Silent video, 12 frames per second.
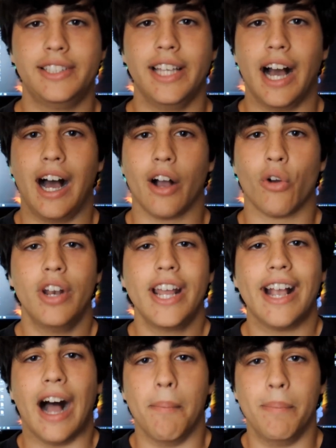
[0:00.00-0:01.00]
sia
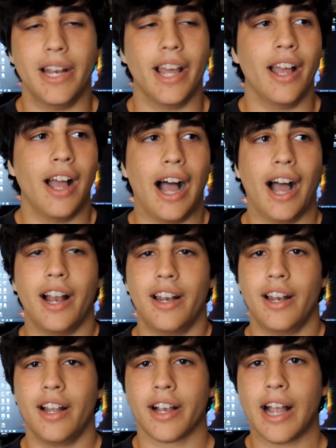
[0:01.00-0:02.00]
collegabile
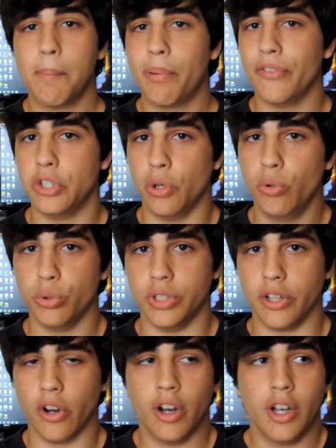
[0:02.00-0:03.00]
al campo
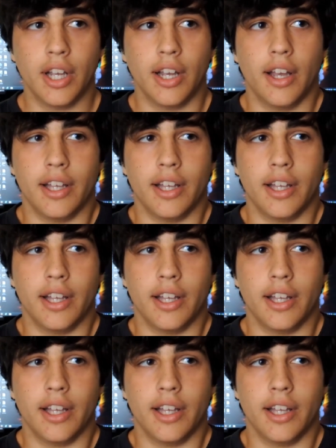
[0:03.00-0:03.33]
videoludico.